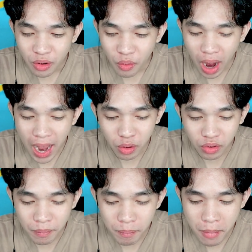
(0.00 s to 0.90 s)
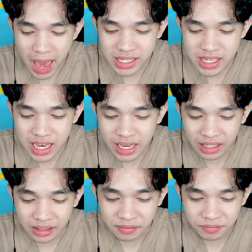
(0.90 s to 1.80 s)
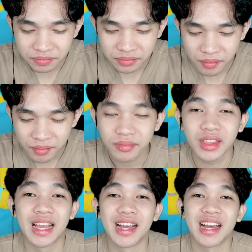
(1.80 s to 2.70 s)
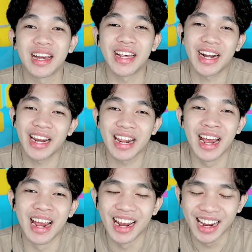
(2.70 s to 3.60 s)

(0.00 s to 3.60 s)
Wow, amazing keren ya